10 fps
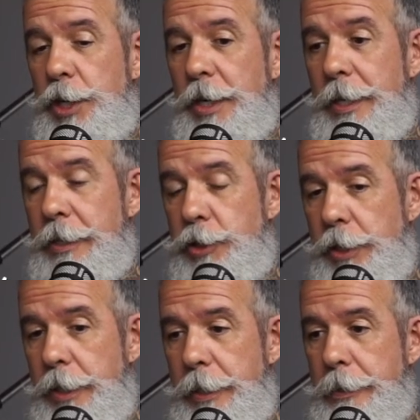de de,
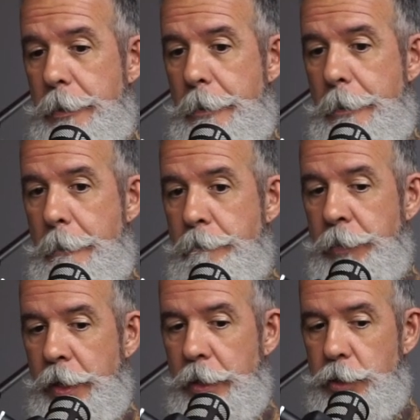de,
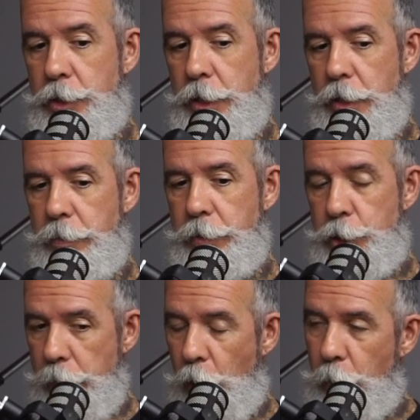de,
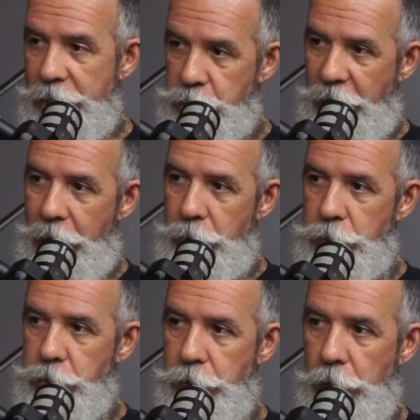de, irmão mais velho,
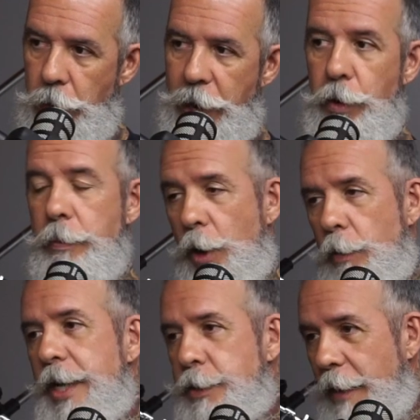assim. Eu era o irmão
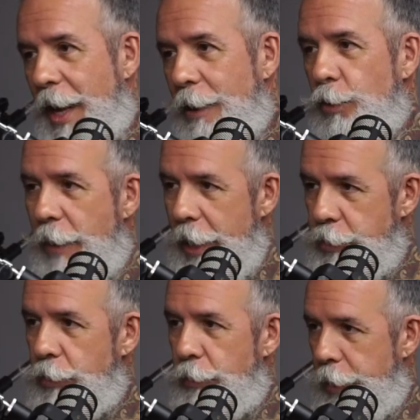mais velho do
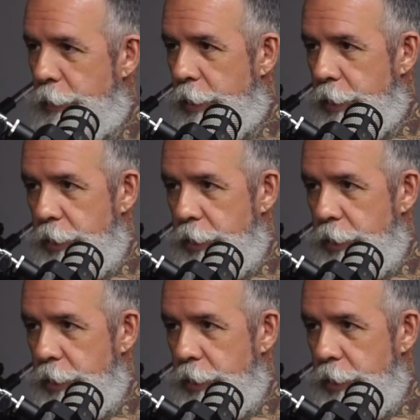Max e do Igor.